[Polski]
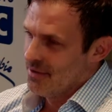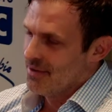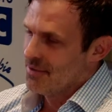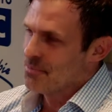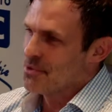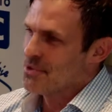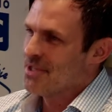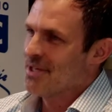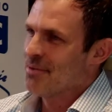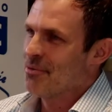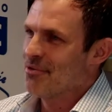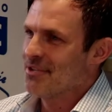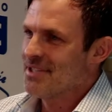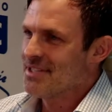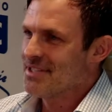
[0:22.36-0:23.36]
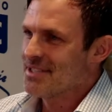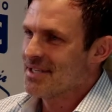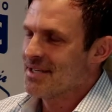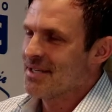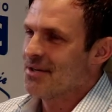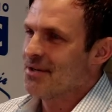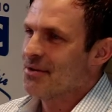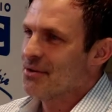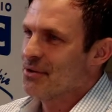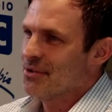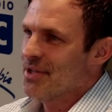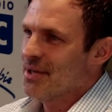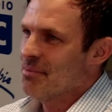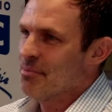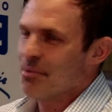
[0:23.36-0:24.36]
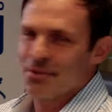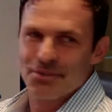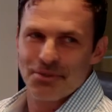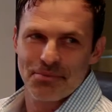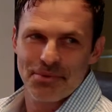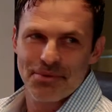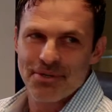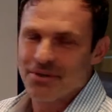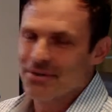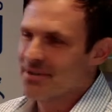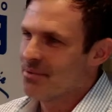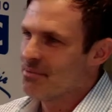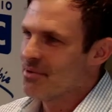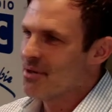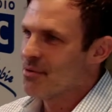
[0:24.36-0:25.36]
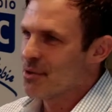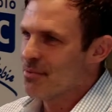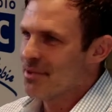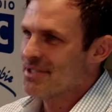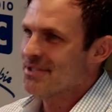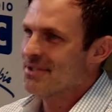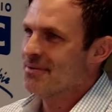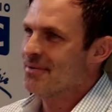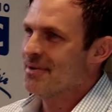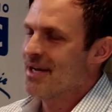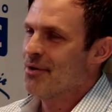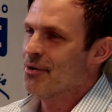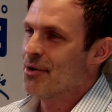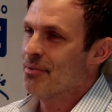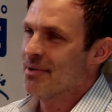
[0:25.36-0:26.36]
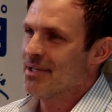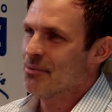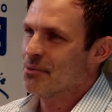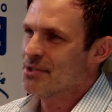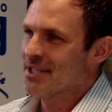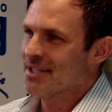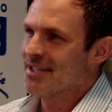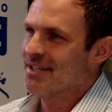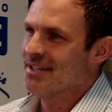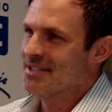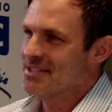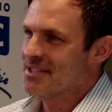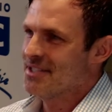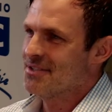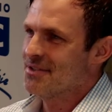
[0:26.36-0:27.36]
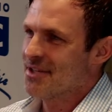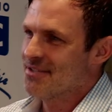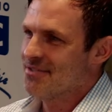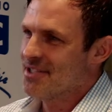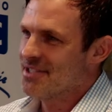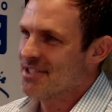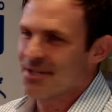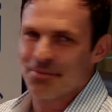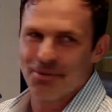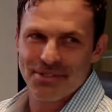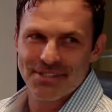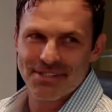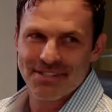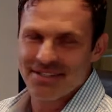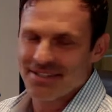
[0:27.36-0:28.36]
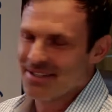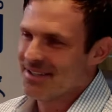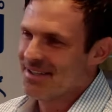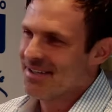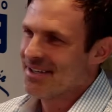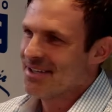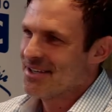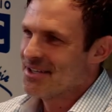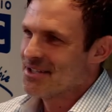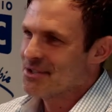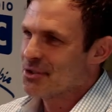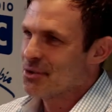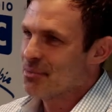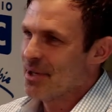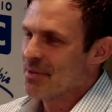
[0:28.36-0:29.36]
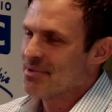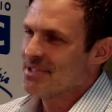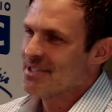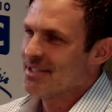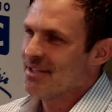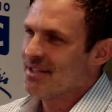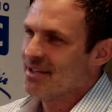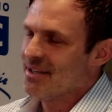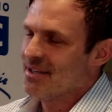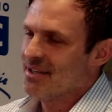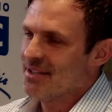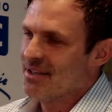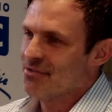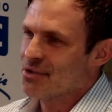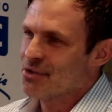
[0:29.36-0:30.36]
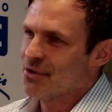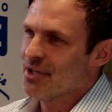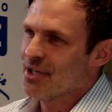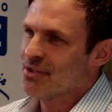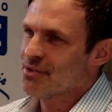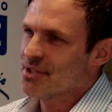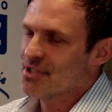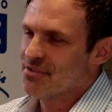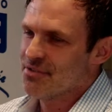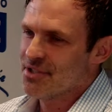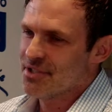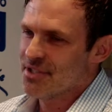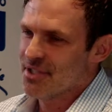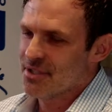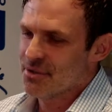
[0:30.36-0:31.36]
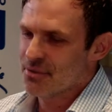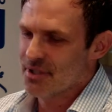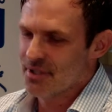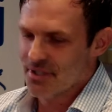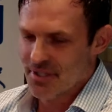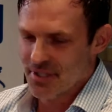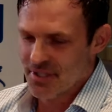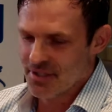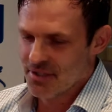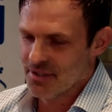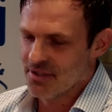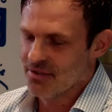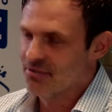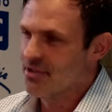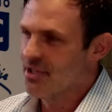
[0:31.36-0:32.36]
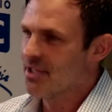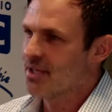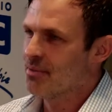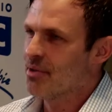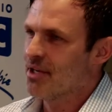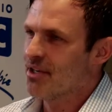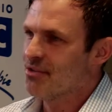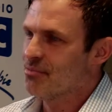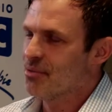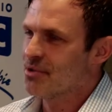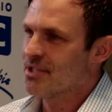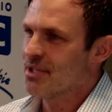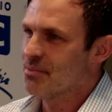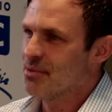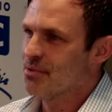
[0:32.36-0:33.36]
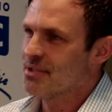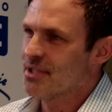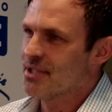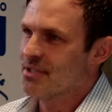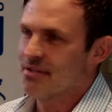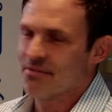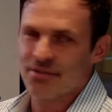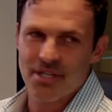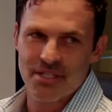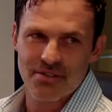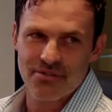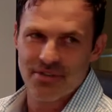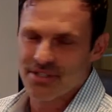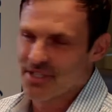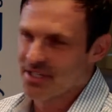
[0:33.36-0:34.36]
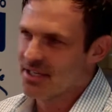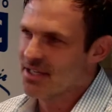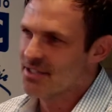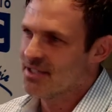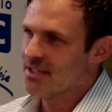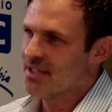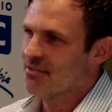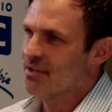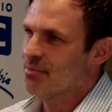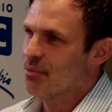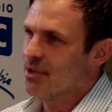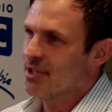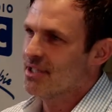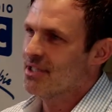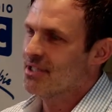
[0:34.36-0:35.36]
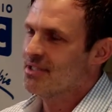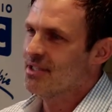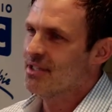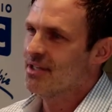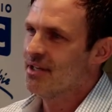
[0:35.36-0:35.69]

Można tak powiedzieć, oglądamy polską piłkę, oglądamy europejską. Europa nam ucieka, czyli coraz więcej roboty skupiamy się na, na wyszkoleniu. Rzeczywiście tutaj e, wielkie braki w polskiej piłce widać to w Ekstraklasie, nawet po Legii, gdzie